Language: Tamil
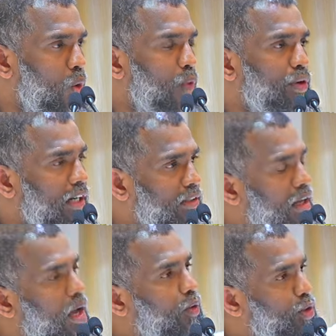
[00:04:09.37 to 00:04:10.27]
ஒவ்வொரு
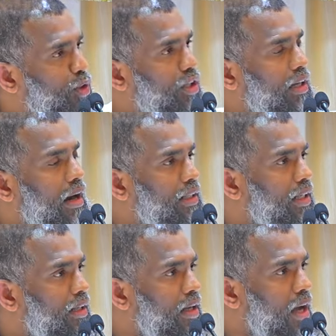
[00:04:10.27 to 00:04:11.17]
இடத்துலயா கொண்டு கொண்டு காட்டி
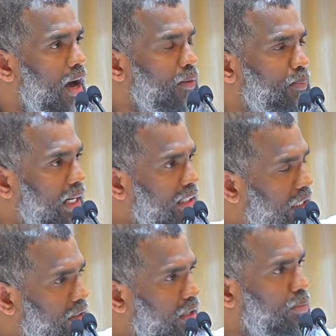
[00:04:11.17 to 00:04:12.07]
அவன் பலி
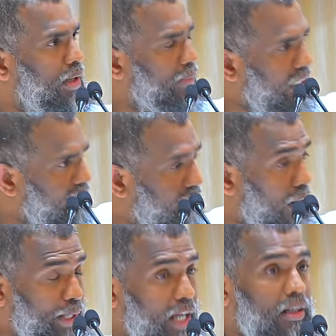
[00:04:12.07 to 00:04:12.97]
செலுத்தலாம் பலி செலுத்தான்
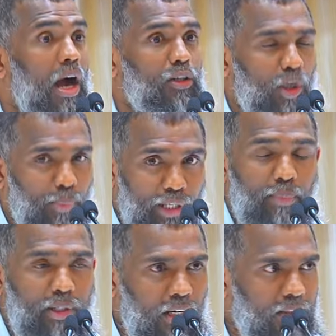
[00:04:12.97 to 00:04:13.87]
அப்படியே தான் ஆண்டவரை
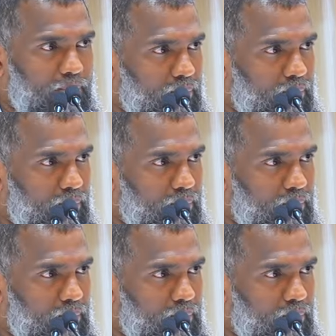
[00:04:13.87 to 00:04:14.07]
பிரியப்படுத்தலான்